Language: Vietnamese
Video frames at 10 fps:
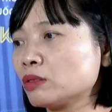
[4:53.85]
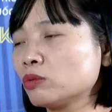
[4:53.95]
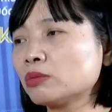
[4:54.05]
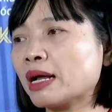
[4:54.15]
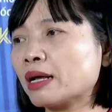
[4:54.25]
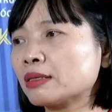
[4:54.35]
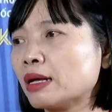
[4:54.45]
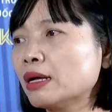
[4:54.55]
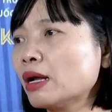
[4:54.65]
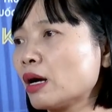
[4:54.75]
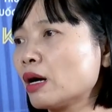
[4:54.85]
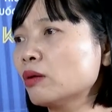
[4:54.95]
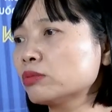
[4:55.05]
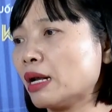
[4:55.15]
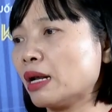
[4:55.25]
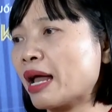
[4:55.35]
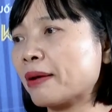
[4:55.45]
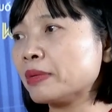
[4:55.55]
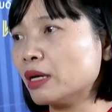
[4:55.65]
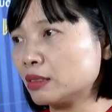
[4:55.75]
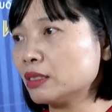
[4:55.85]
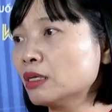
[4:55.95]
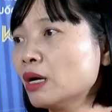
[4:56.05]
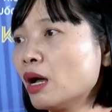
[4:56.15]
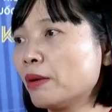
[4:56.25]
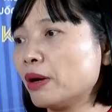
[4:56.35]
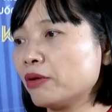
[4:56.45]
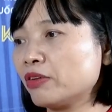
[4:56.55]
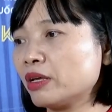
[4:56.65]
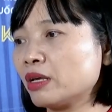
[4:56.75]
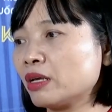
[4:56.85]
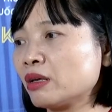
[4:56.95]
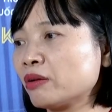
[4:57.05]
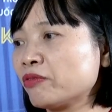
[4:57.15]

chúng ta thấy là không thể làm được chứ. Bởi vì